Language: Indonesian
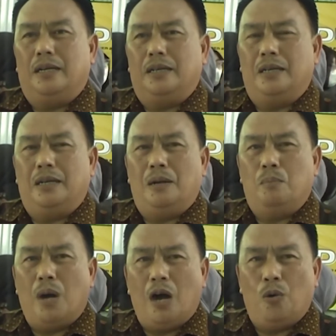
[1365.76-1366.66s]

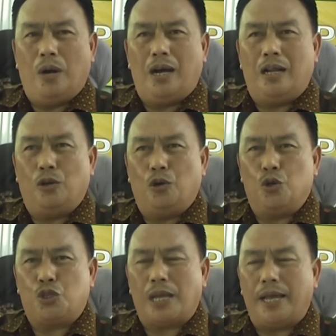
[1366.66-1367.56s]
Eh, bahwa
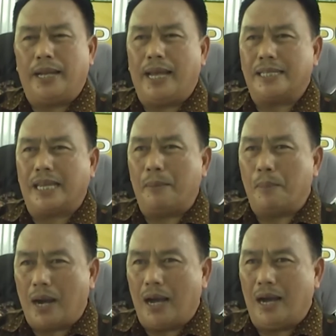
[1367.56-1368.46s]
lulusan
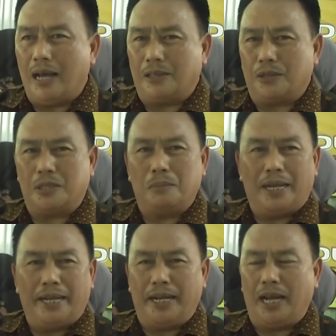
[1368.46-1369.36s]
SMK atau
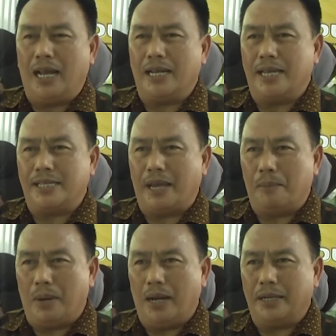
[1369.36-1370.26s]
sebanding dengan
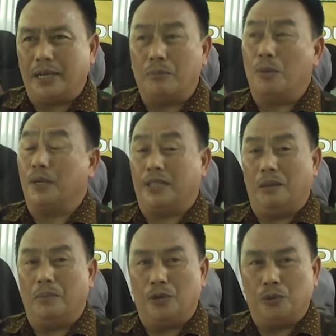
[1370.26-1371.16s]
SMA di
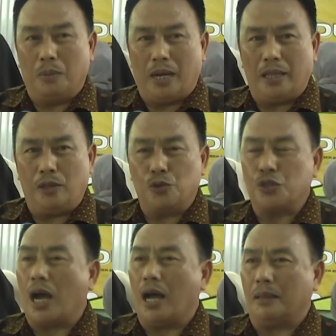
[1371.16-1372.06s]
Kabupaten Bandung Barat
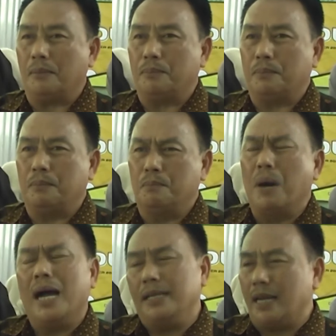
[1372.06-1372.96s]
itu sangat
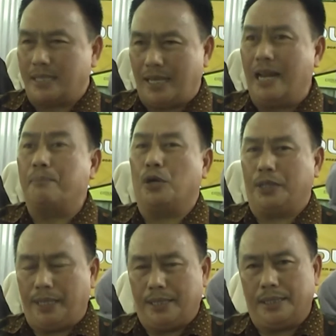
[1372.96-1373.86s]
banyak skill dan
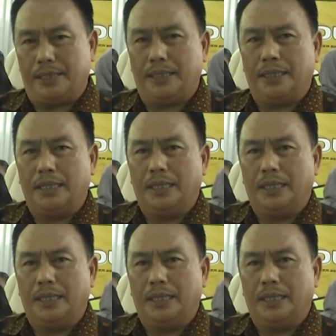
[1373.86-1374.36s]
potensi.